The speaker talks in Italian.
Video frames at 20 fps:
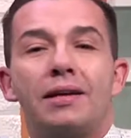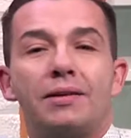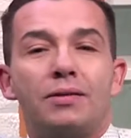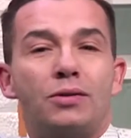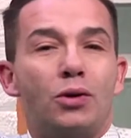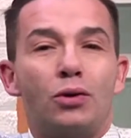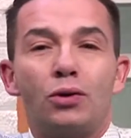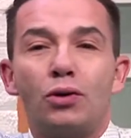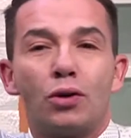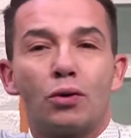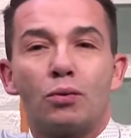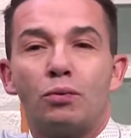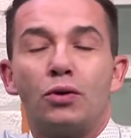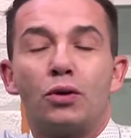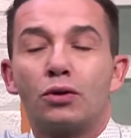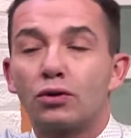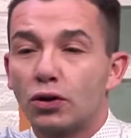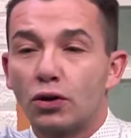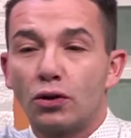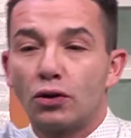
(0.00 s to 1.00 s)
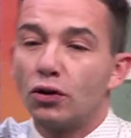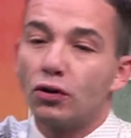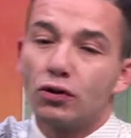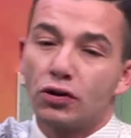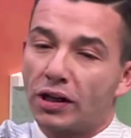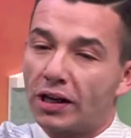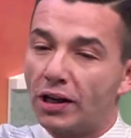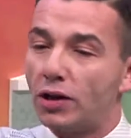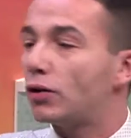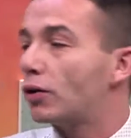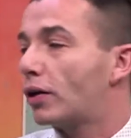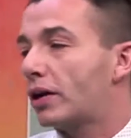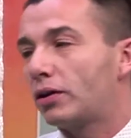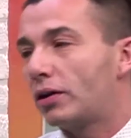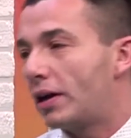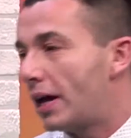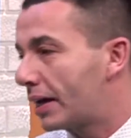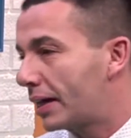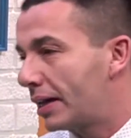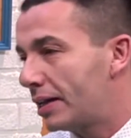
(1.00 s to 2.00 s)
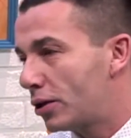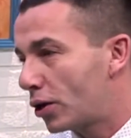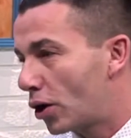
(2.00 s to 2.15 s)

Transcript: Non, lo, non, sono, non, non credo neanche negli